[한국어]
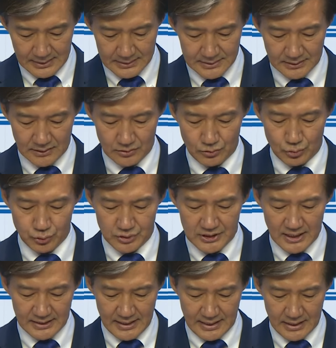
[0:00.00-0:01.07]
저는 두
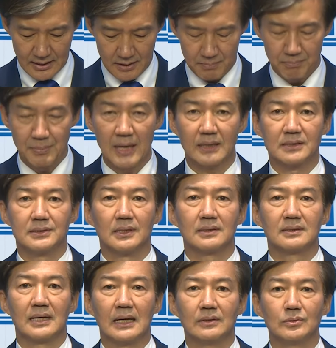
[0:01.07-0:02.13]
차례
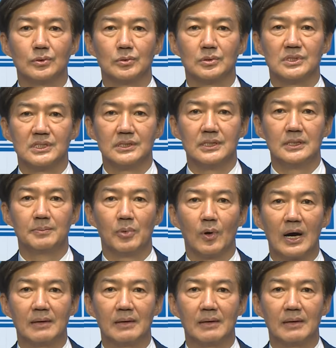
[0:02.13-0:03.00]
백척 간두 진일보